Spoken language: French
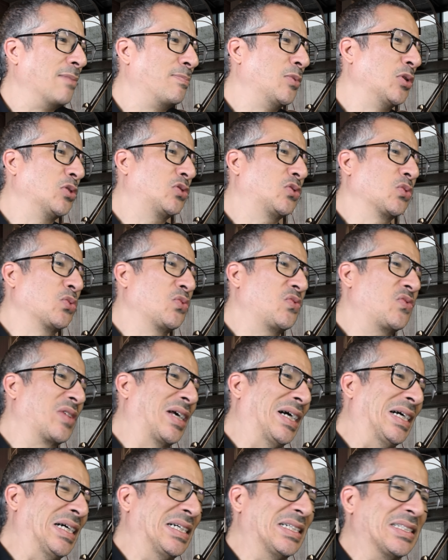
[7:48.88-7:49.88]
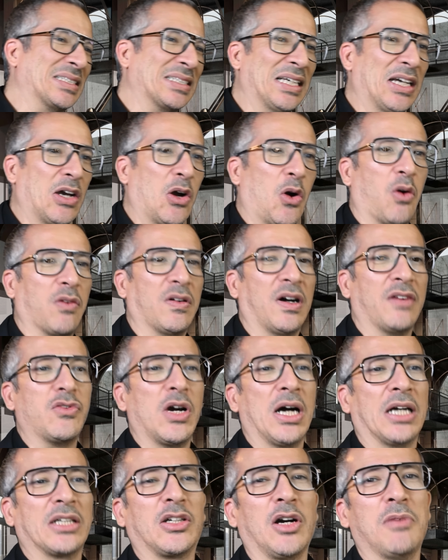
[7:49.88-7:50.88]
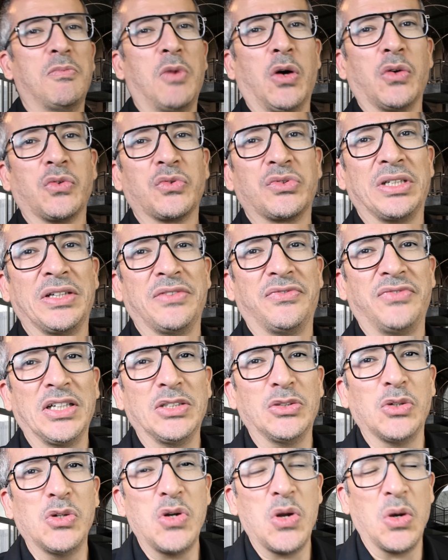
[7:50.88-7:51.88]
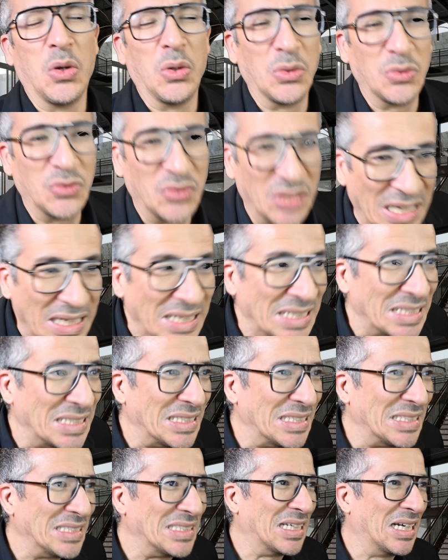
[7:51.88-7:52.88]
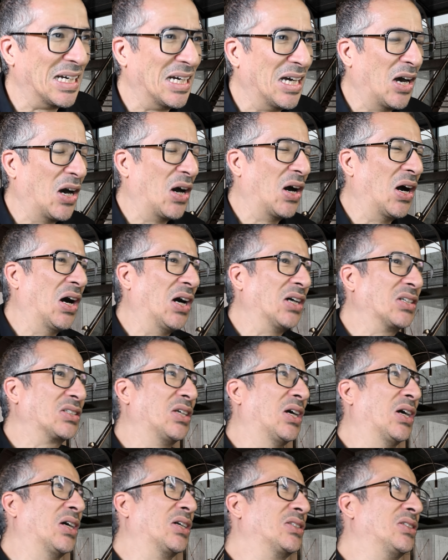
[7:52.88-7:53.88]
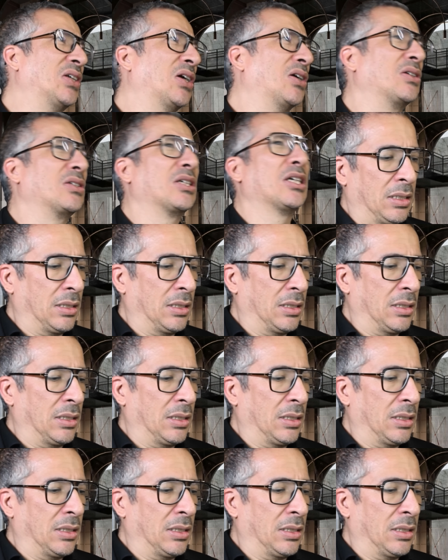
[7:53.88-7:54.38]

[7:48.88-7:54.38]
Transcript: peu tout ça. On va voir comment on s'est fait de l'oseille. Aïe, aïe, aïe.